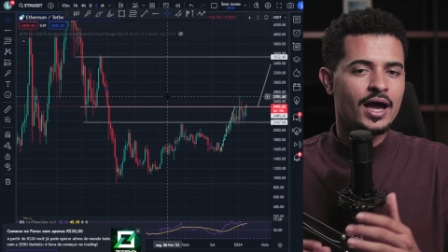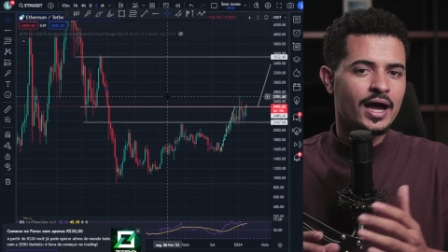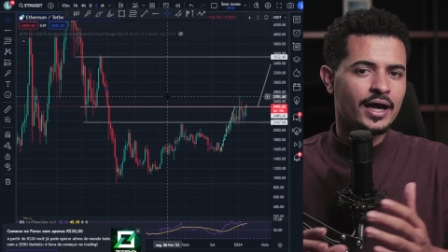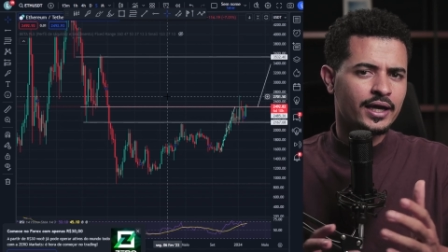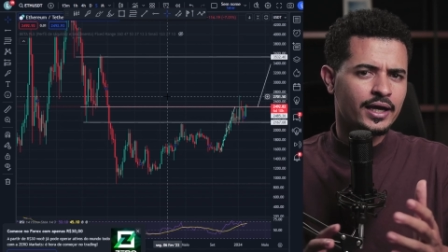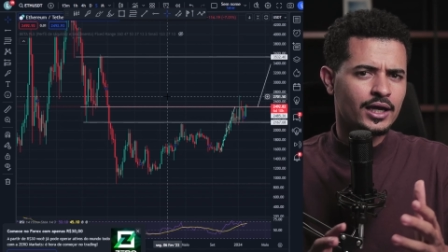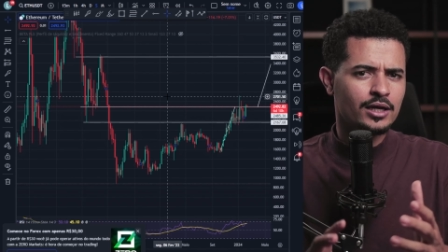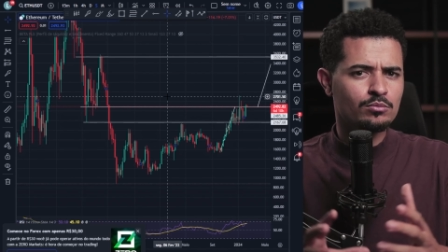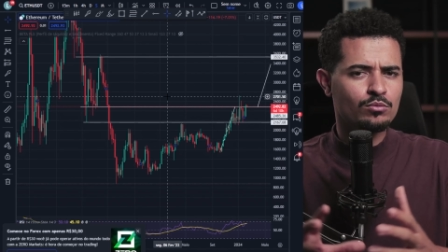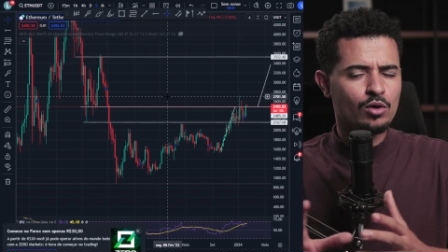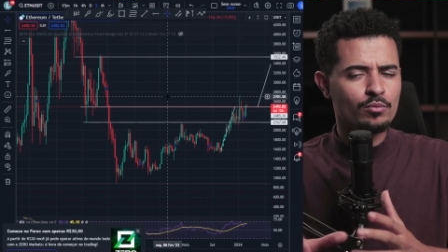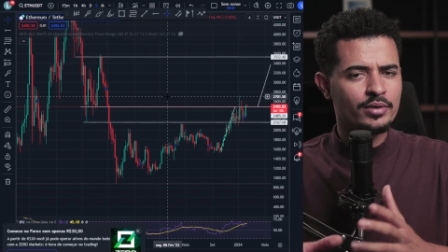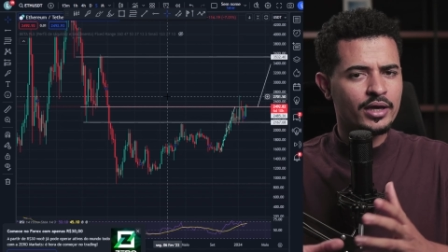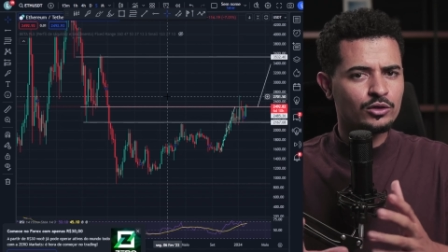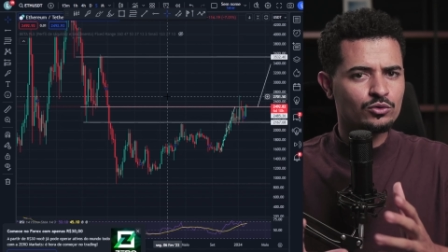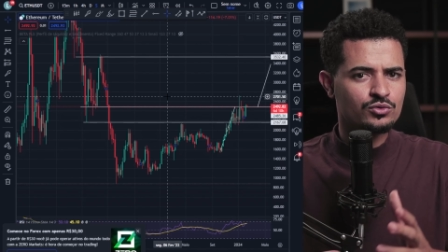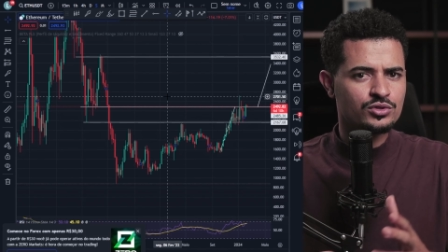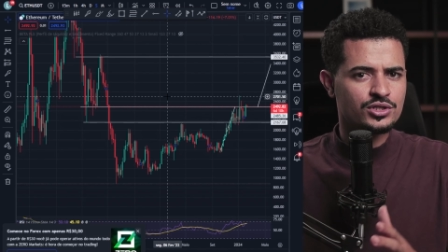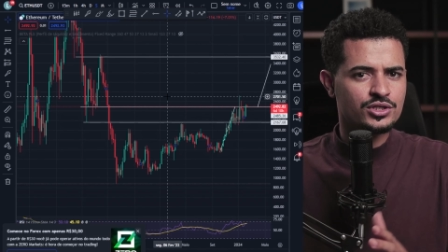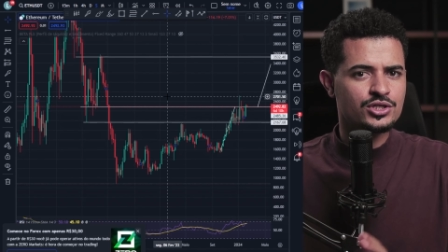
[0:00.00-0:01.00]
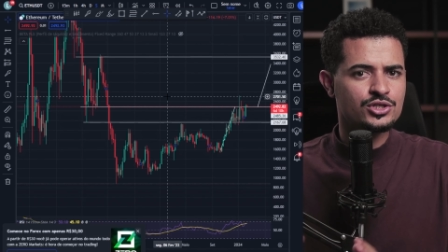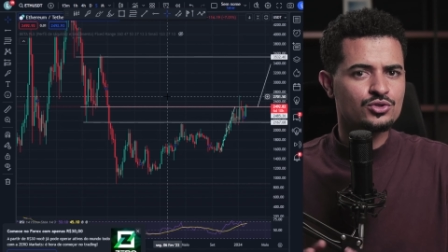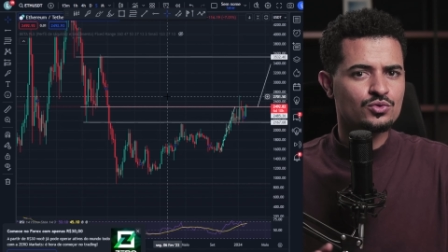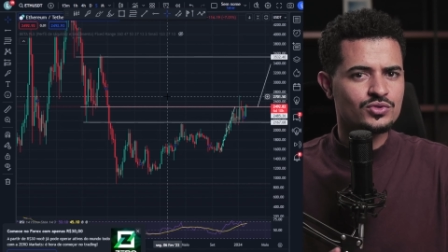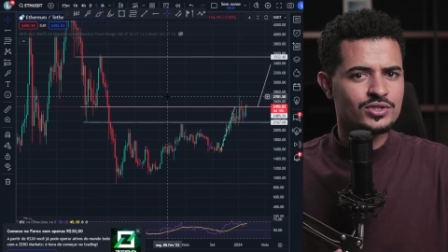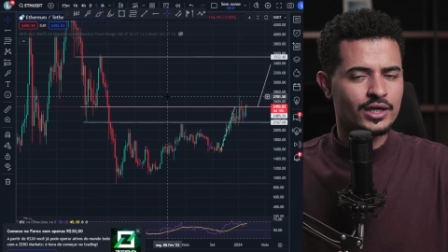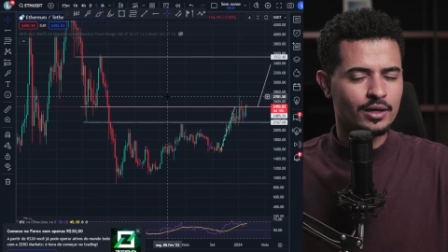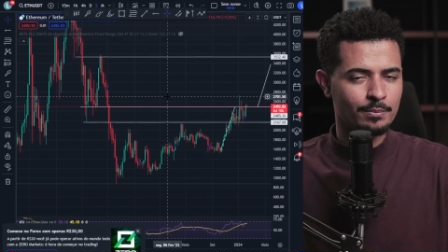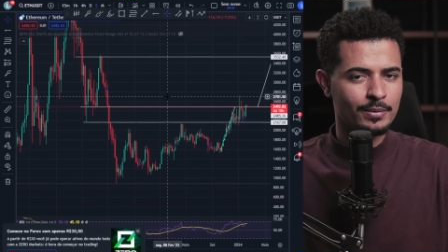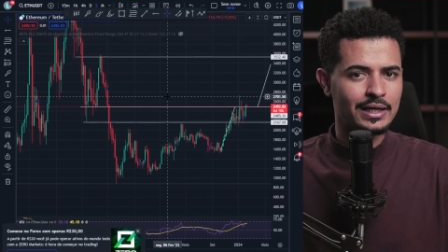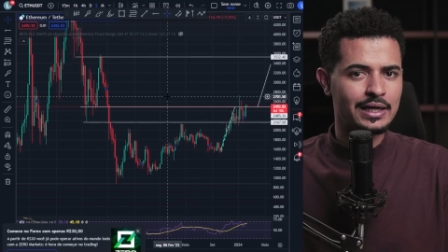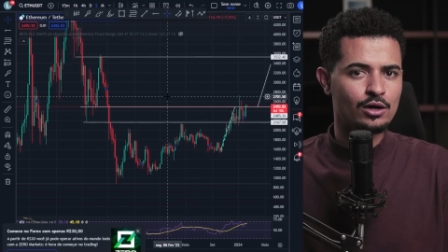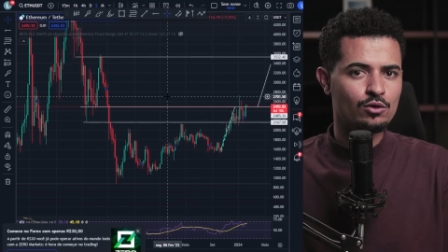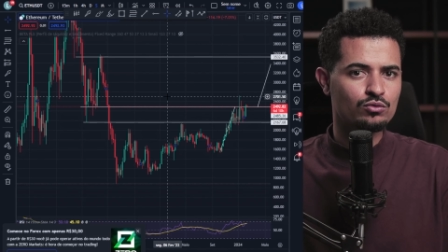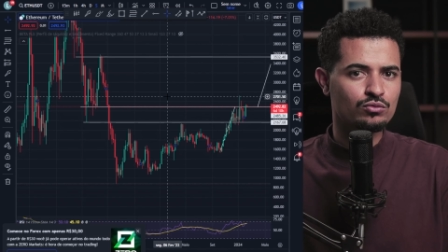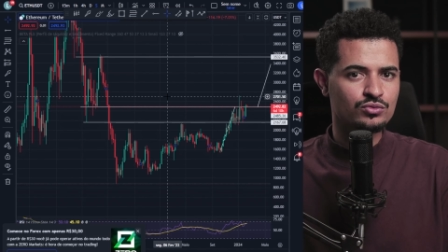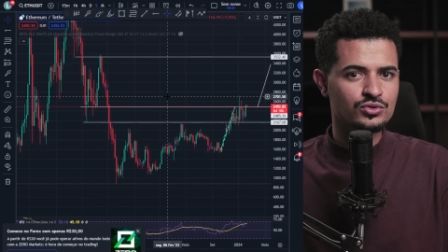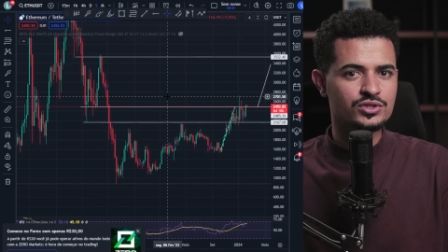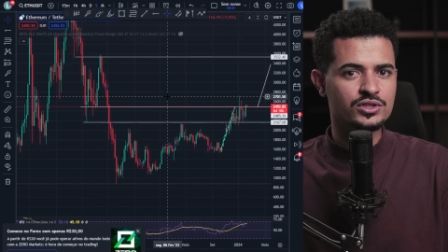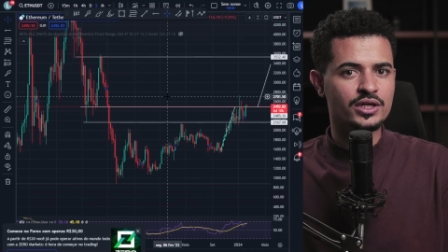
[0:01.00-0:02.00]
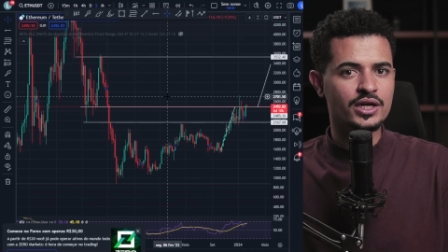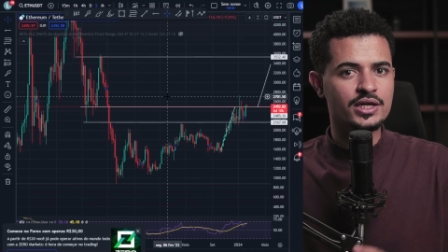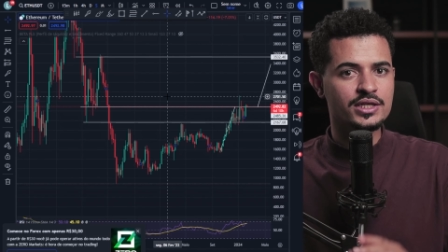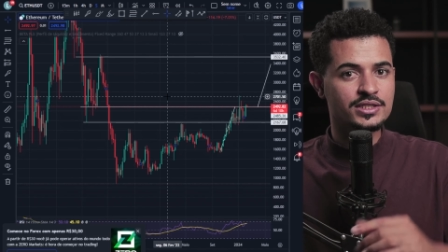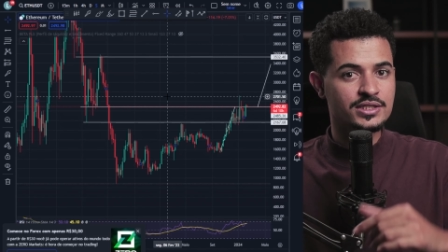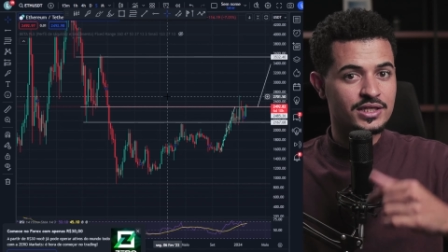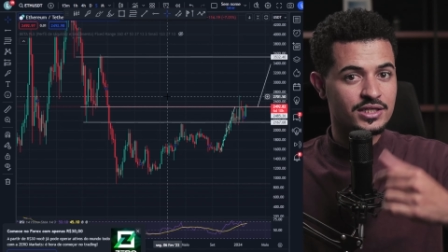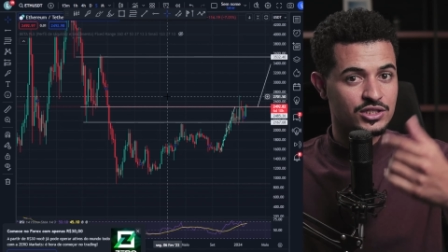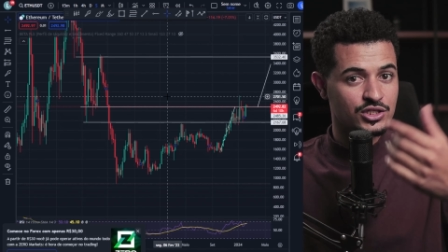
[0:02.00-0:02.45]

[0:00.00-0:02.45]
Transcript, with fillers: aquele momento onde a gente consegue pegar alguns trades e a